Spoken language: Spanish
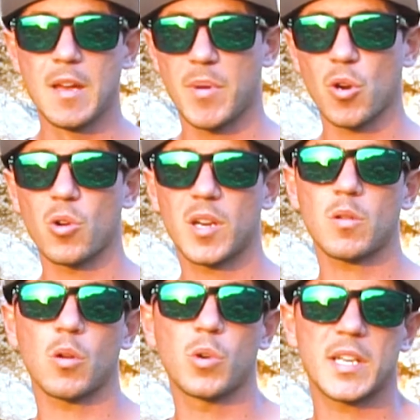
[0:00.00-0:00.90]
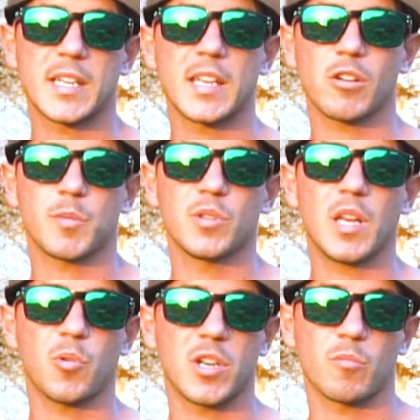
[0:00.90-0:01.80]
pero en concreto algunas que quiero
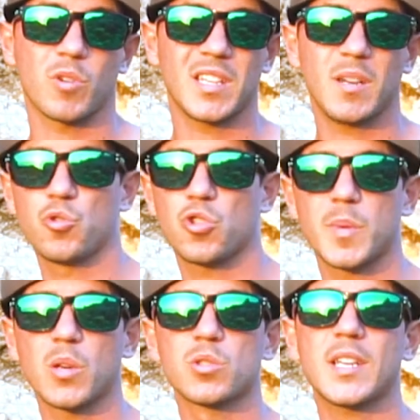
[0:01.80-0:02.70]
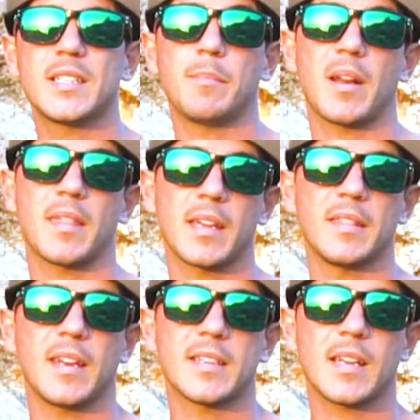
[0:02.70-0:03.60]
responder por eso, porque tienen muchos me gustas y parece que
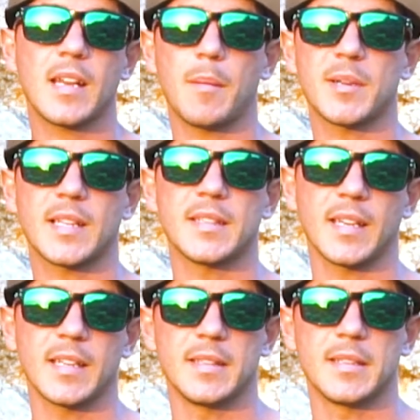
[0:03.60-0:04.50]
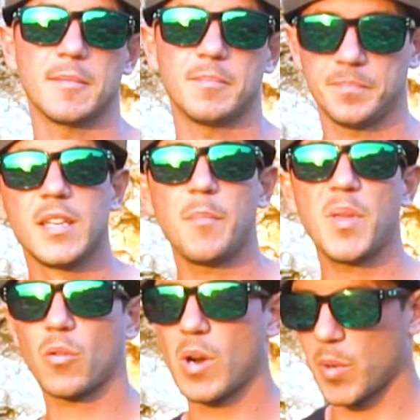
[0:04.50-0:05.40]
interesan a bastante gente. Y
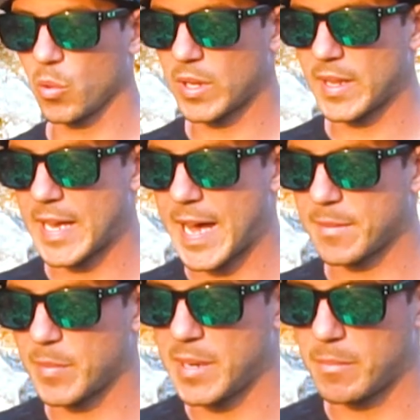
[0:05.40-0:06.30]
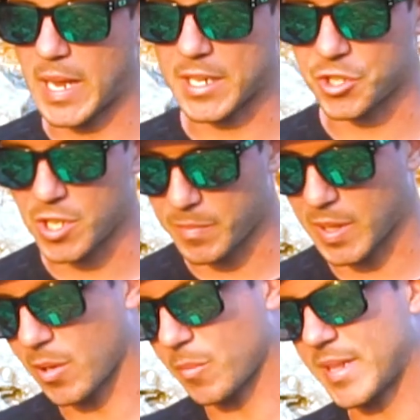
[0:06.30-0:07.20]
empiezo con la pregunta de admin Black Sheep,
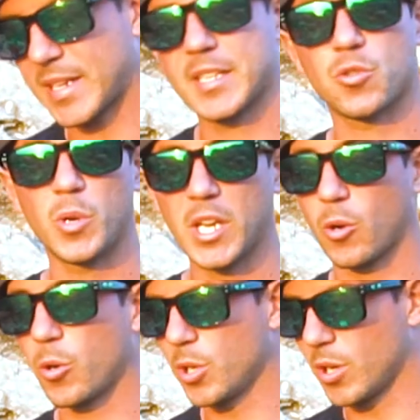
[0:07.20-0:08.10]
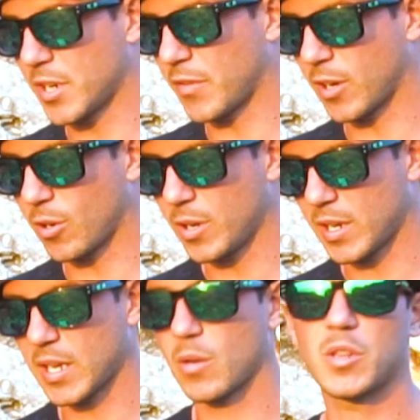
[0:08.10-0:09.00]
que me comenta que su hijo Oriol se fijó en
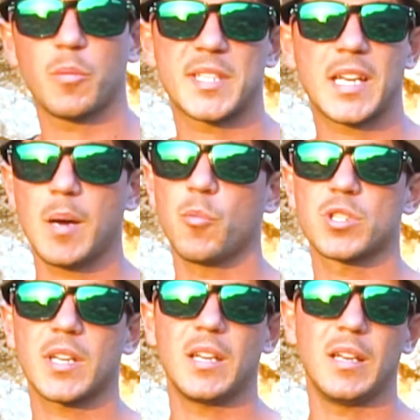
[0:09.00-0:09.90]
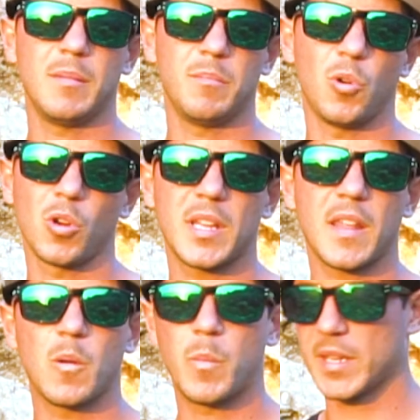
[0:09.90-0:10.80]
que cuando pescaba mosca en el blog de
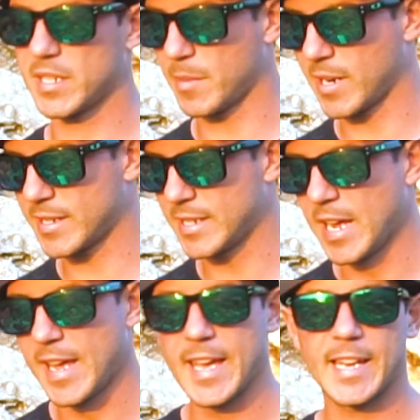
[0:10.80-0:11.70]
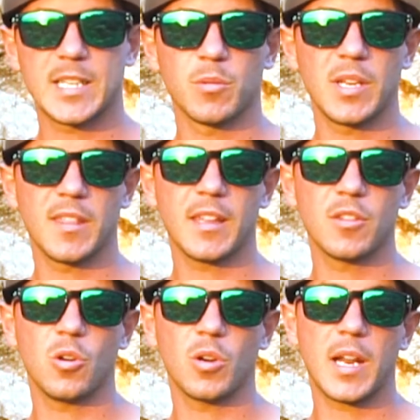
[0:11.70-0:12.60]
hace un par de semanas, estaba
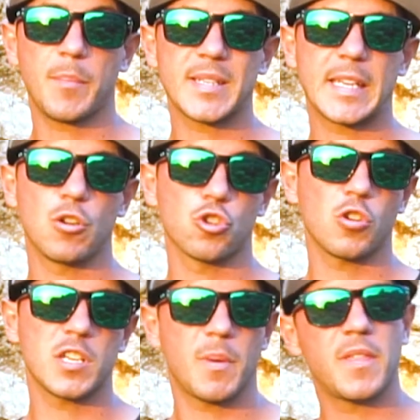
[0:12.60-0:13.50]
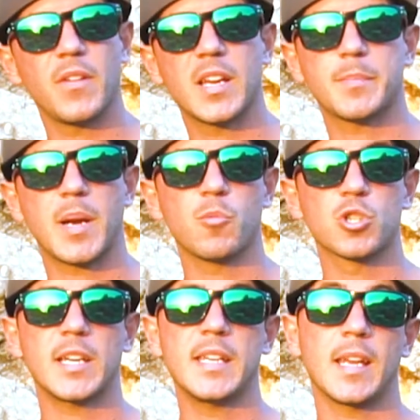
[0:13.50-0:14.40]
utilizando grapas que no son específicas para
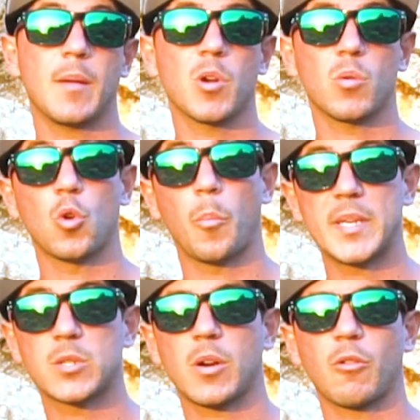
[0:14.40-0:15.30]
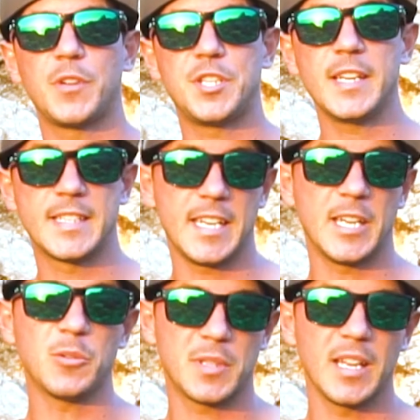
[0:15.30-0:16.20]
mosca y en cambio cuando pesco a rock fishing sí
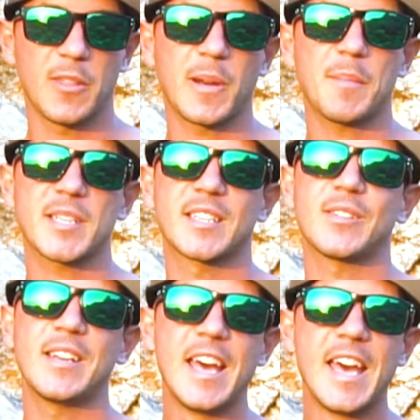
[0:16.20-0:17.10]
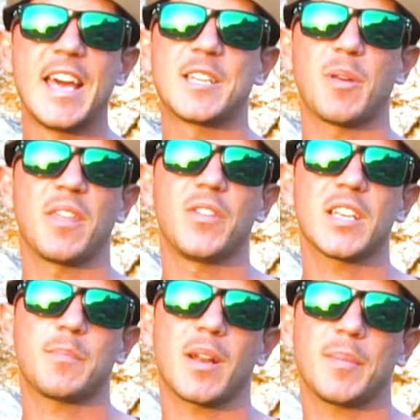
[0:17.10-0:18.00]
que utilizo grapas que son
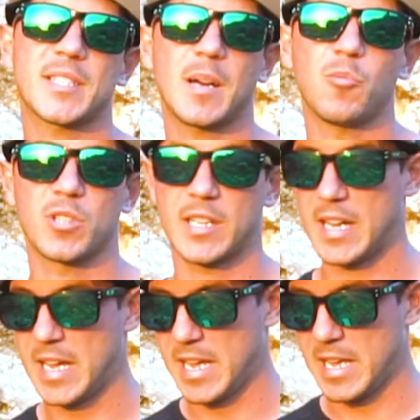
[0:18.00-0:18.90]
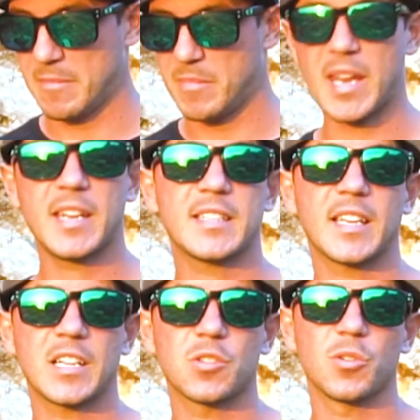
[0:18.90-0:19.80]
específicas para pesca mosca. Bien, en este
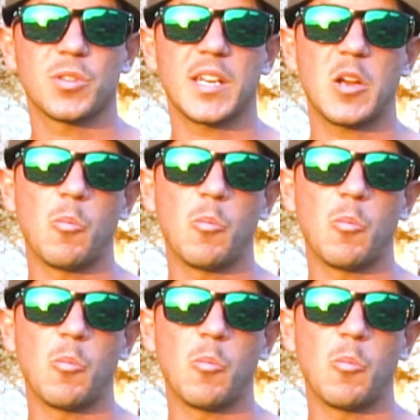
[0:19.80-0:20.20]
caso no tiene